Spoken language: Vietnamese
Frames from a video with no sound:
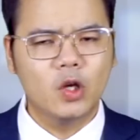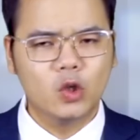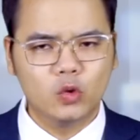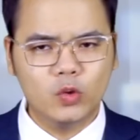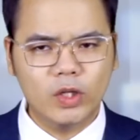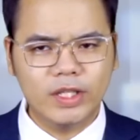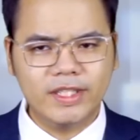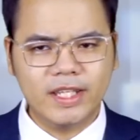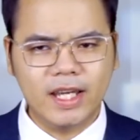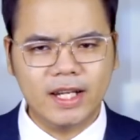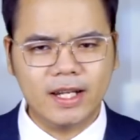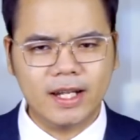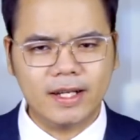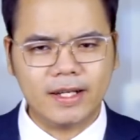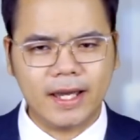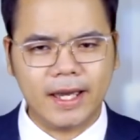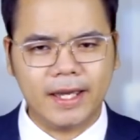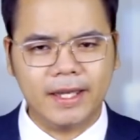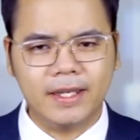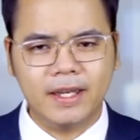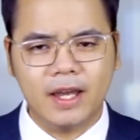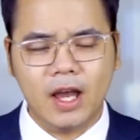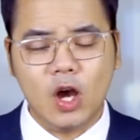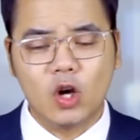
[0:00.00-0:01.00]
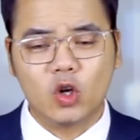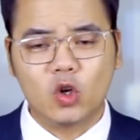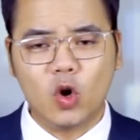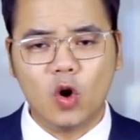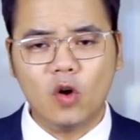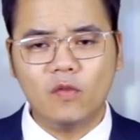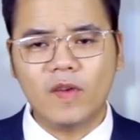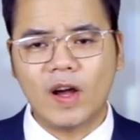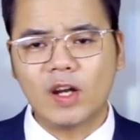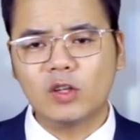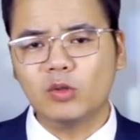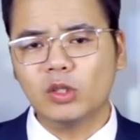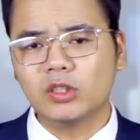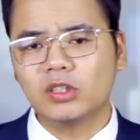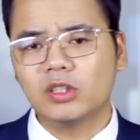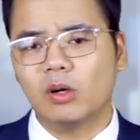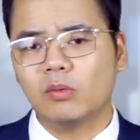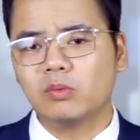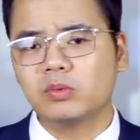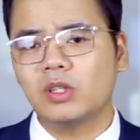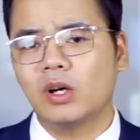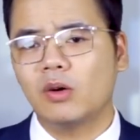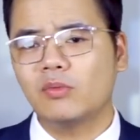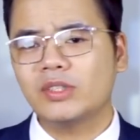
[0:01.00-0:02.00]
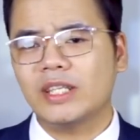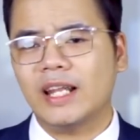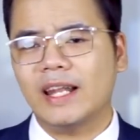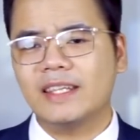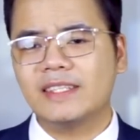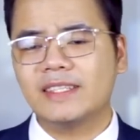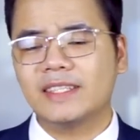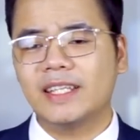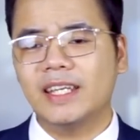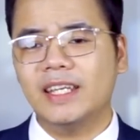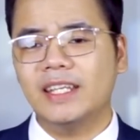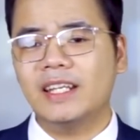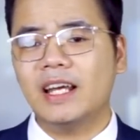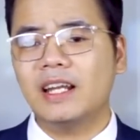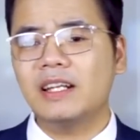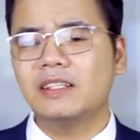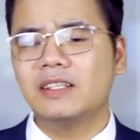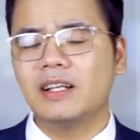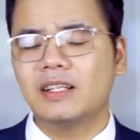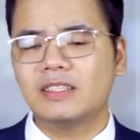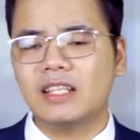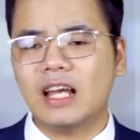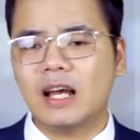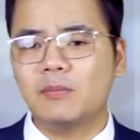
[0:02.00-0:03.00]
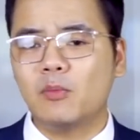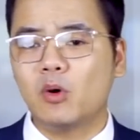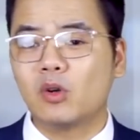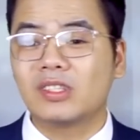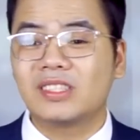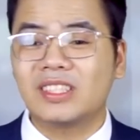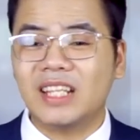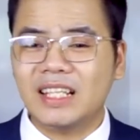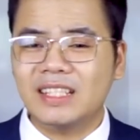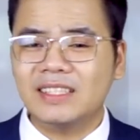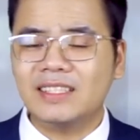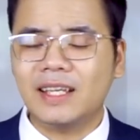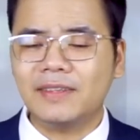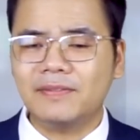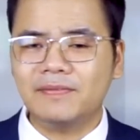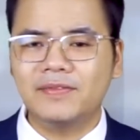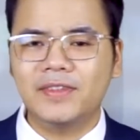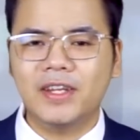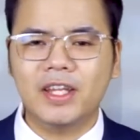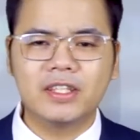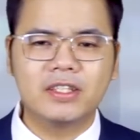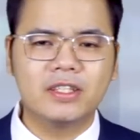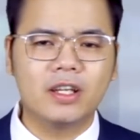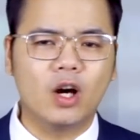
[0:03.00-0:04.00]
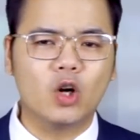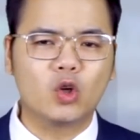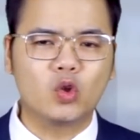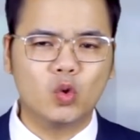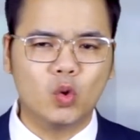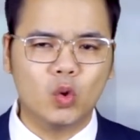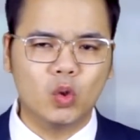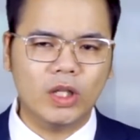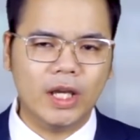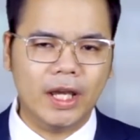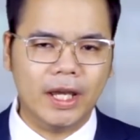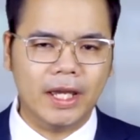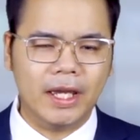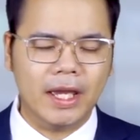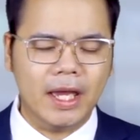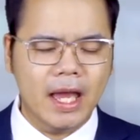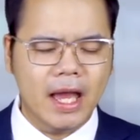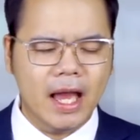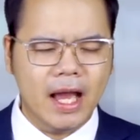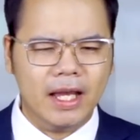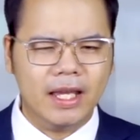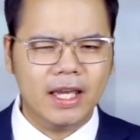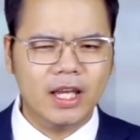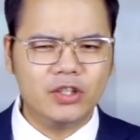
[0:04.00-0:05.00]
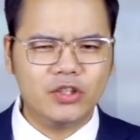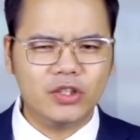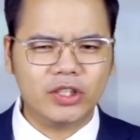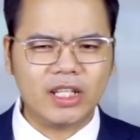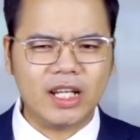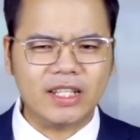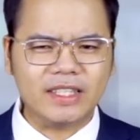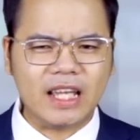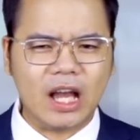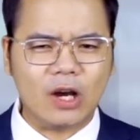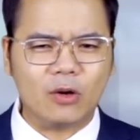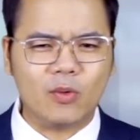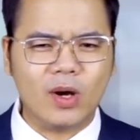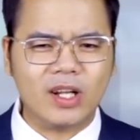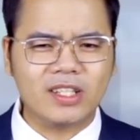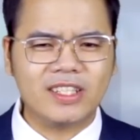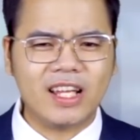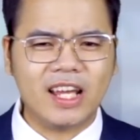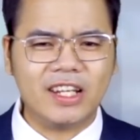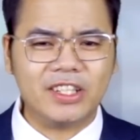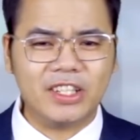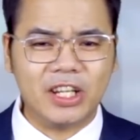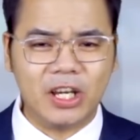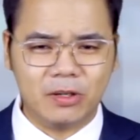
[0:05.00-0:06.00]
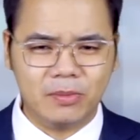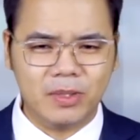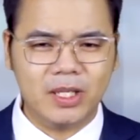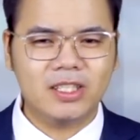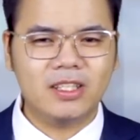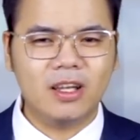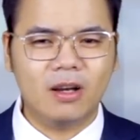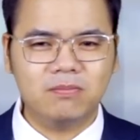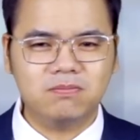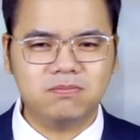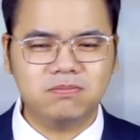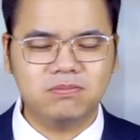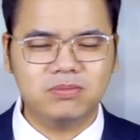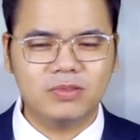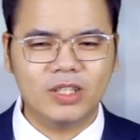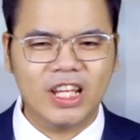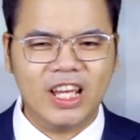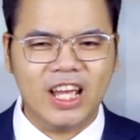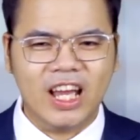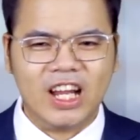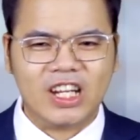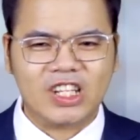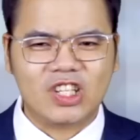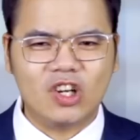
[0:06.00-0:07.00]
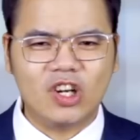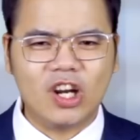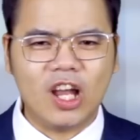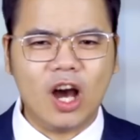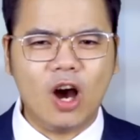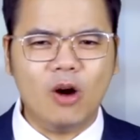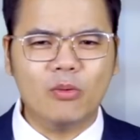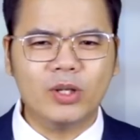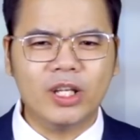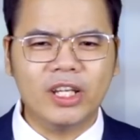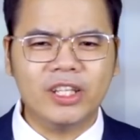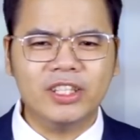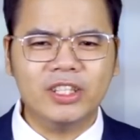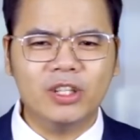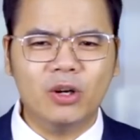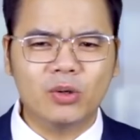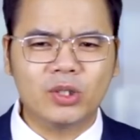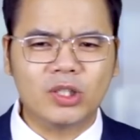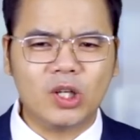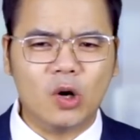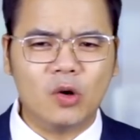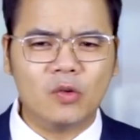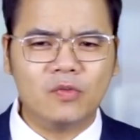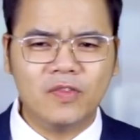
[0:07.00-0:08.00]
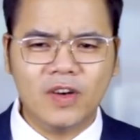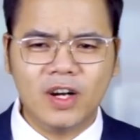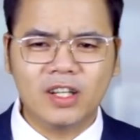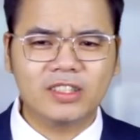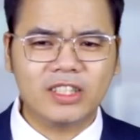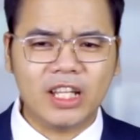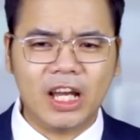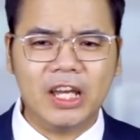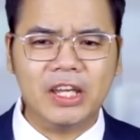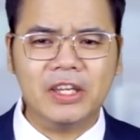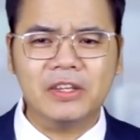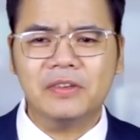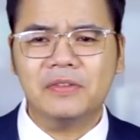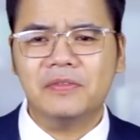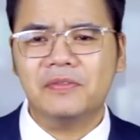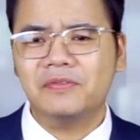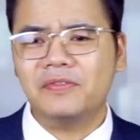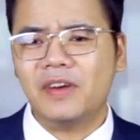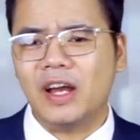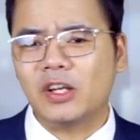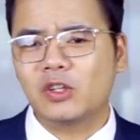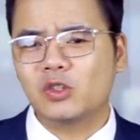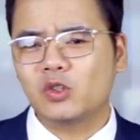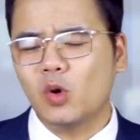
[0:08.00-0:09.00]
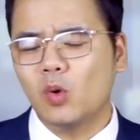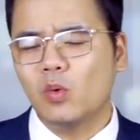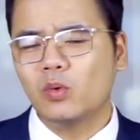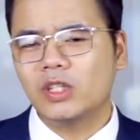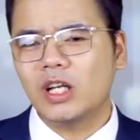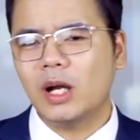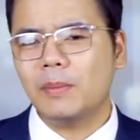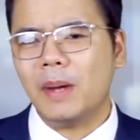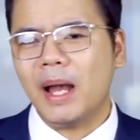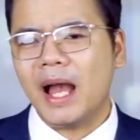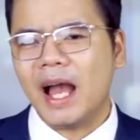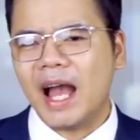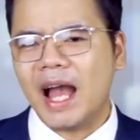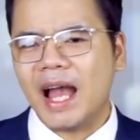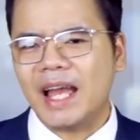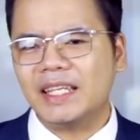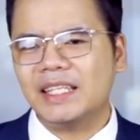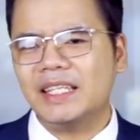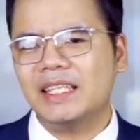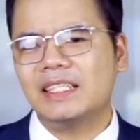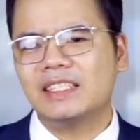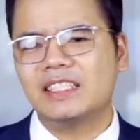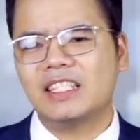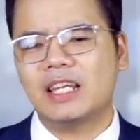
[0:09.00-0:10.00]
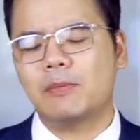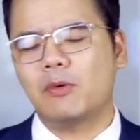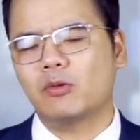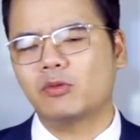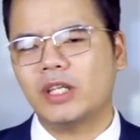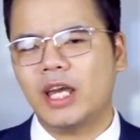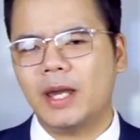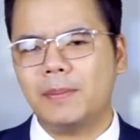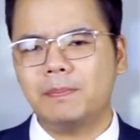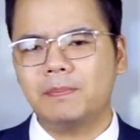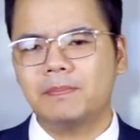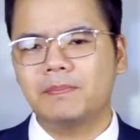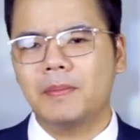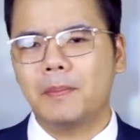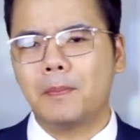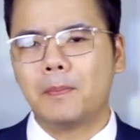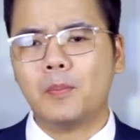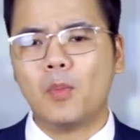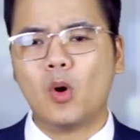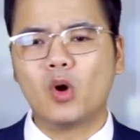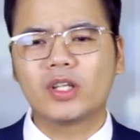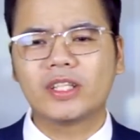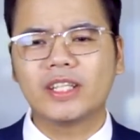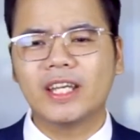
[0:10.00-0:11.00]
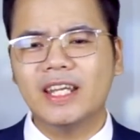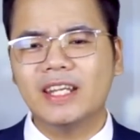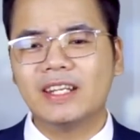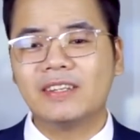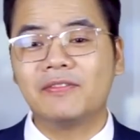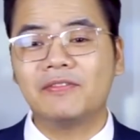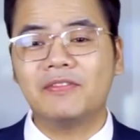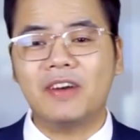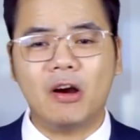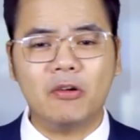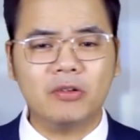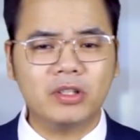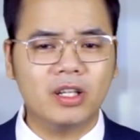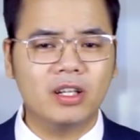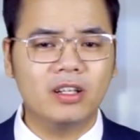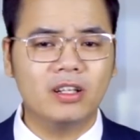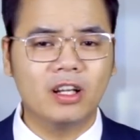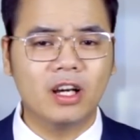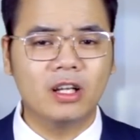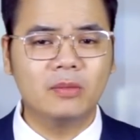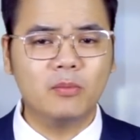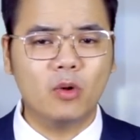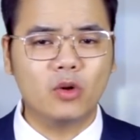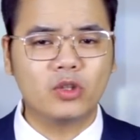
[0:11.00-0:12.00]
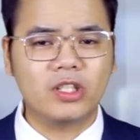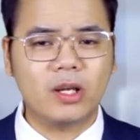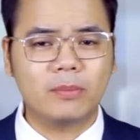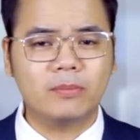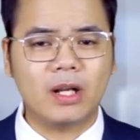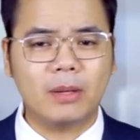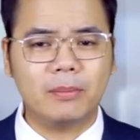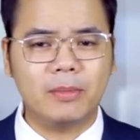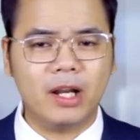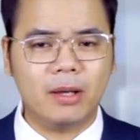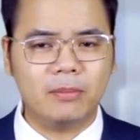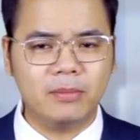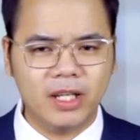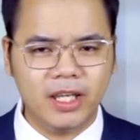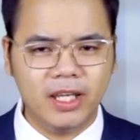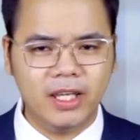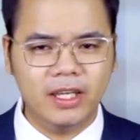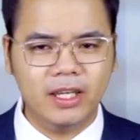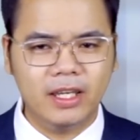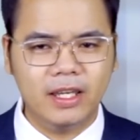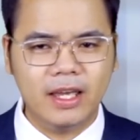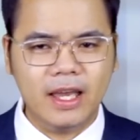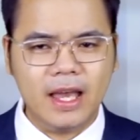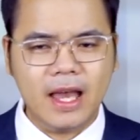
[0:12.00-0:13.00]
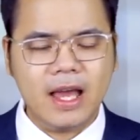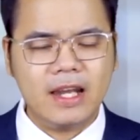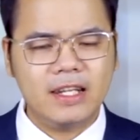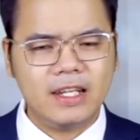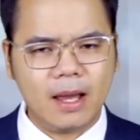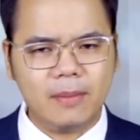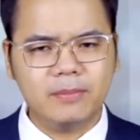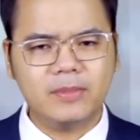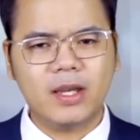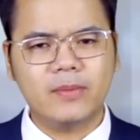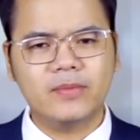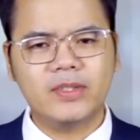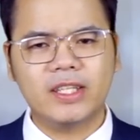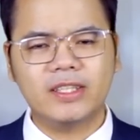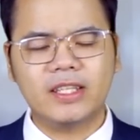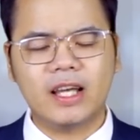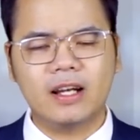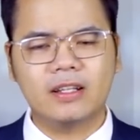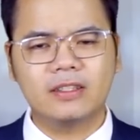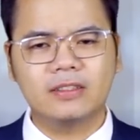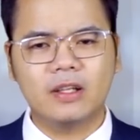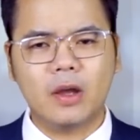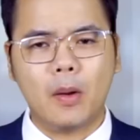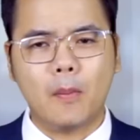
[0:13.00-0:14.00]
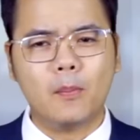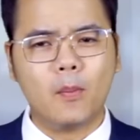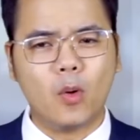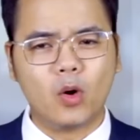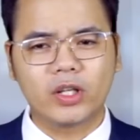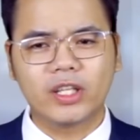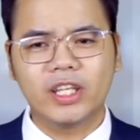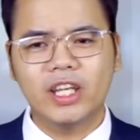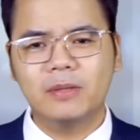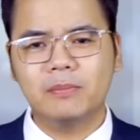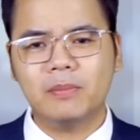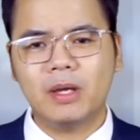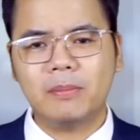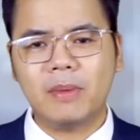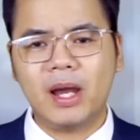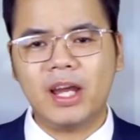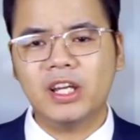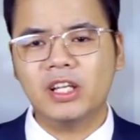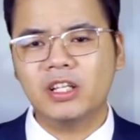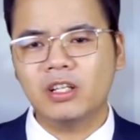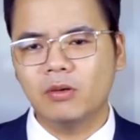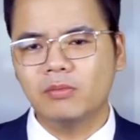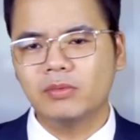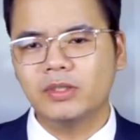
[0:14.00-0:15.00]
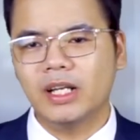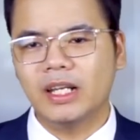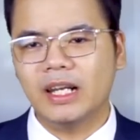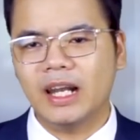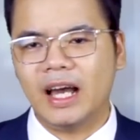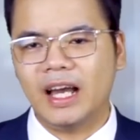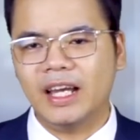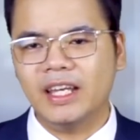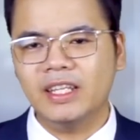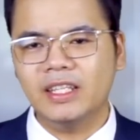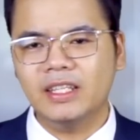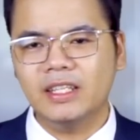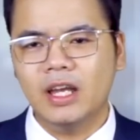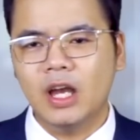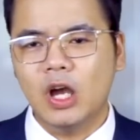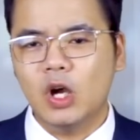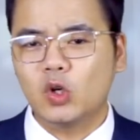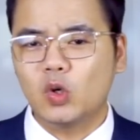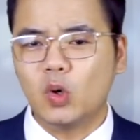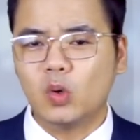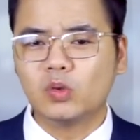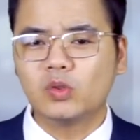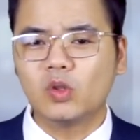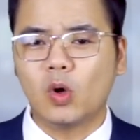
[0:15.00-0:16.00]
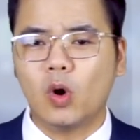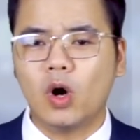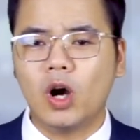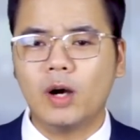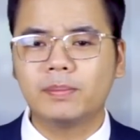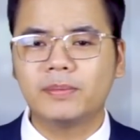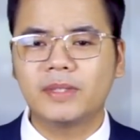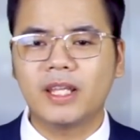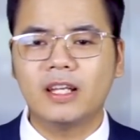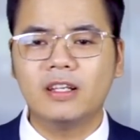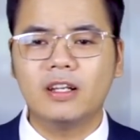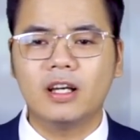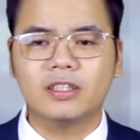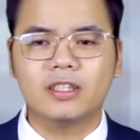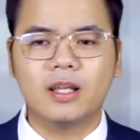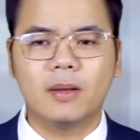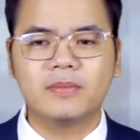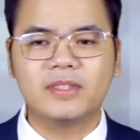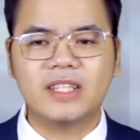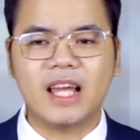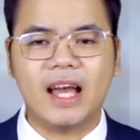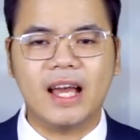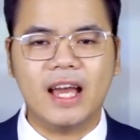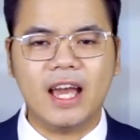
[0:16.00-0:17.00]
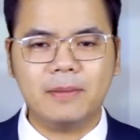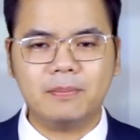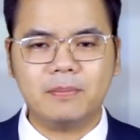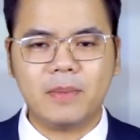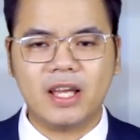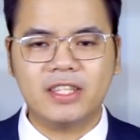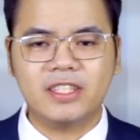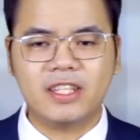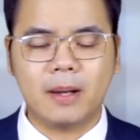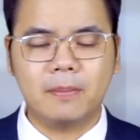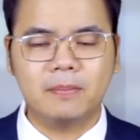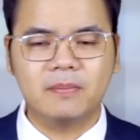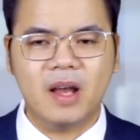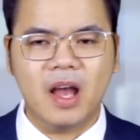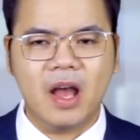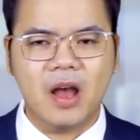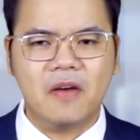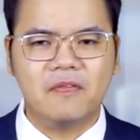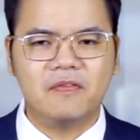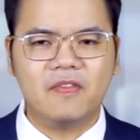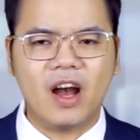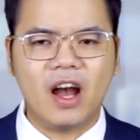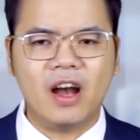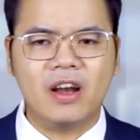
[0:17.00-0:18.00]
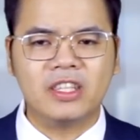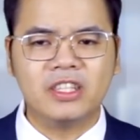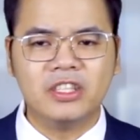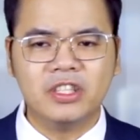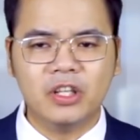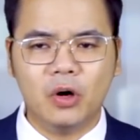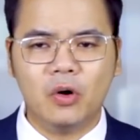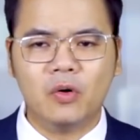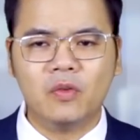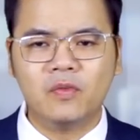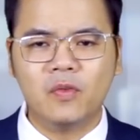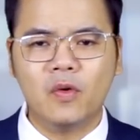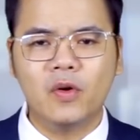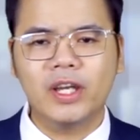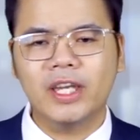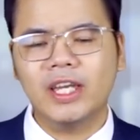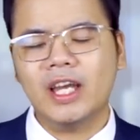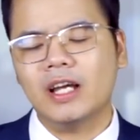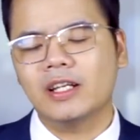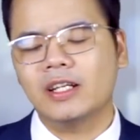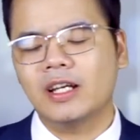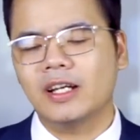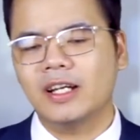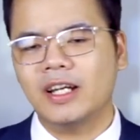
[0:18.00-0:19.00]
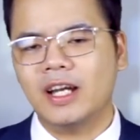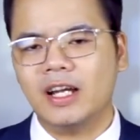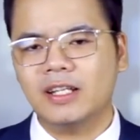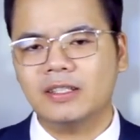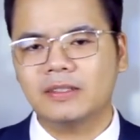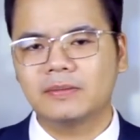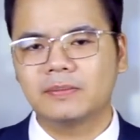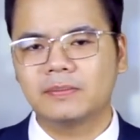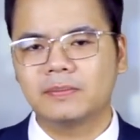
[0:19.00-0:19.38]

Tuy nhiên lần này, cố vấn của Tổng thống Zelensky đã đưa ra một danh sách viện trợ cụ thể khiến cho các nhà quan sát đều bị sốc. Đó là ông ấy yêu cầu phương Tây phải cung cấp 2.000 xe bọc thép, 1.000 pháo cỡ lớn 155 ly, 500 xe tăng, 1.000 máy bay không người lái, cùng tổ hợp tên lửa tầm xa S-300 và nhiều vũ khí hạng nặng khác.